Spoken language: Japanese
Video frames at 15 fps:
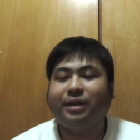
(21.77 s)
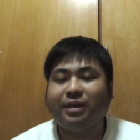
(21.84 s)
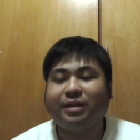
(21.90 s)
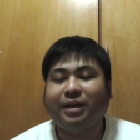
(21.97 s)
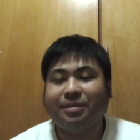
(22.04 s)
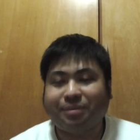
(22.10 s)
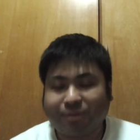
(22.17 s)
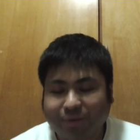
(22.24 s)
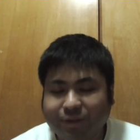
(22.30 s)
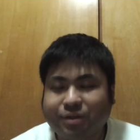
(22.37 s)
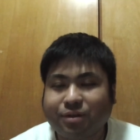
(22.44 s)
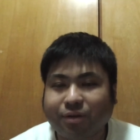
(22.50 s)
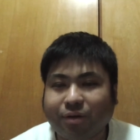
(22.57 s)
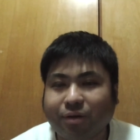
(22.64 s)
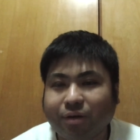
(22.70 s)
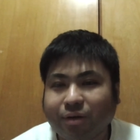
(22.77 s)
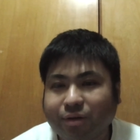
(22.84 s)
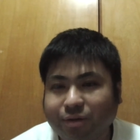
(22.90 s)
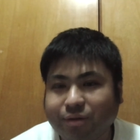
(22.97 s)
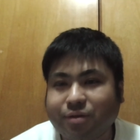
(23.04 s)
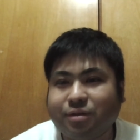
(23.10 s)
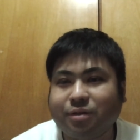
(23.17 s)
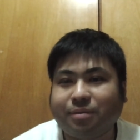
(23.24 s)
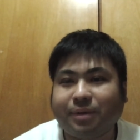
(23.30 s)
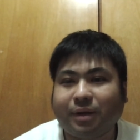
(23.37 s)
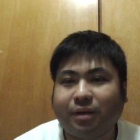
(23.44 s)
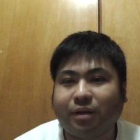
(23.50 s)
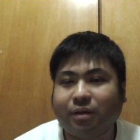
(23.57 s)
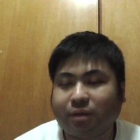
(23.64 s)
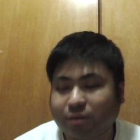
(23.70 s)
多分一応 YouTuber
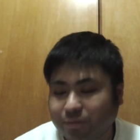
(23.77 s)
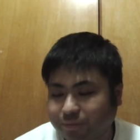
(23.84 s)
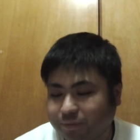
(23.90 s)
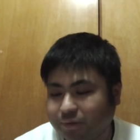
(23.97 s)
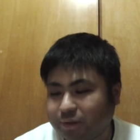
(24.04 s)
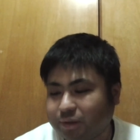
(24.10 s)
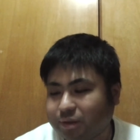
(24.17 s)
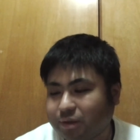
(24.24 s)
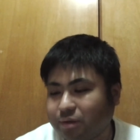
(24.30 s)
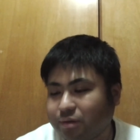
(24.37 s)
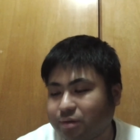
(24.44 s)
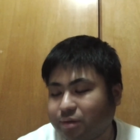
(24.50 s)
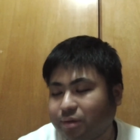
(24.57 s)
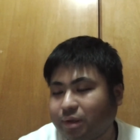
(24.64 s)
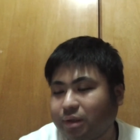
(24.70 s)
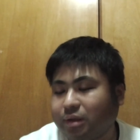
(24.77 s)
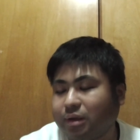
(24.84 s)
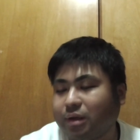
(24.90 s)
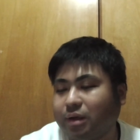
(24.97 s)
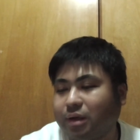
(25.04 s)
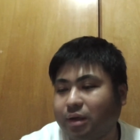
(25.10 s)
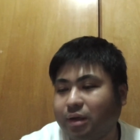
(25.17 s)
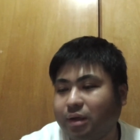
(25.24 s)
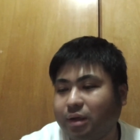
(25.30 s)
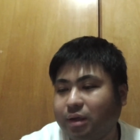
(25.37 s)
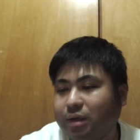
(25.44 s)
なんだと思うんですけど、その方が、